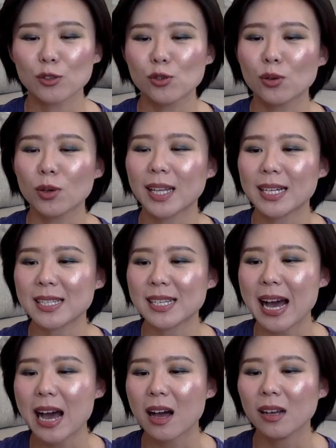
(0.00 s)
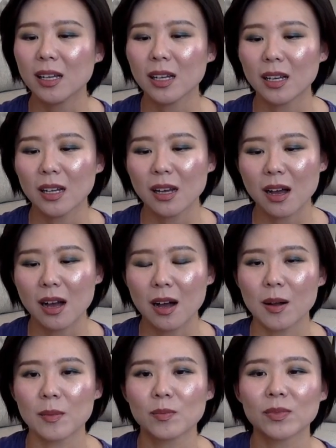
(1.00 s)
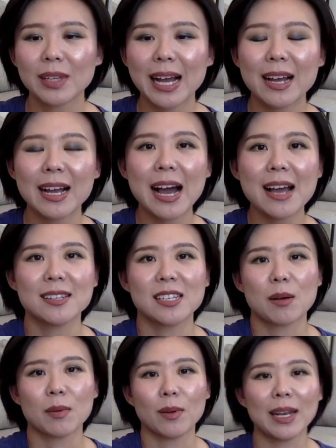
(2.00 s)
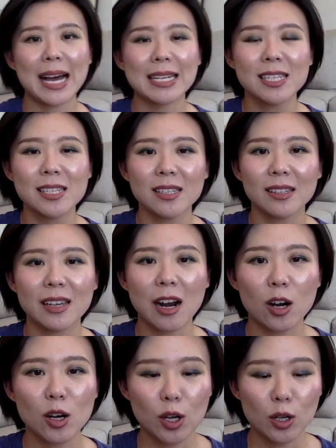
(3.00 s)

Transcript: 就给大家，嗯，大概看一下吧，我拉近一点儿。